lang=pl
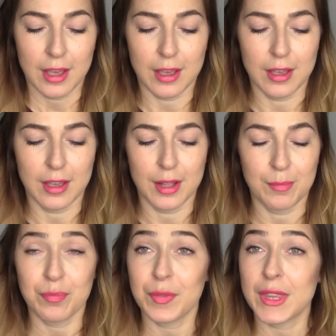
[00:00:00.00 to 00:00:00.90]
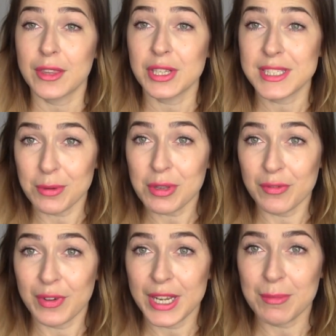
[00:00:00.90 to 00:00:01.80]
e, to jest
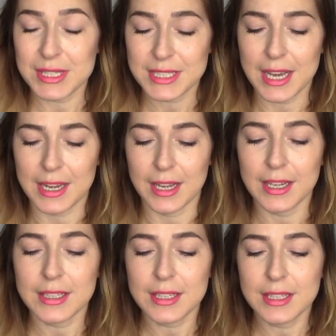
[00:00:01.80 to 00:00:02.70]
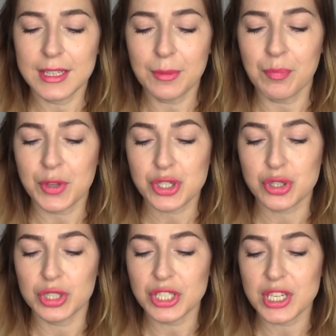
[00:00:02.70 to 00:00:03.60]
całkiem fajna maskara i
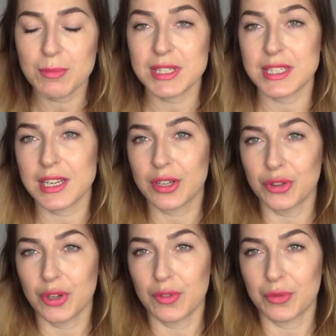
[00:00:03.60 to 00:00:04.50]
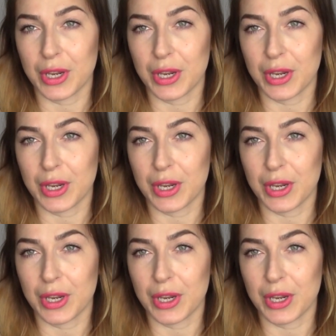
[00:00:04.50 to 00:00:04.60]
szczoteczkę ma silikonową,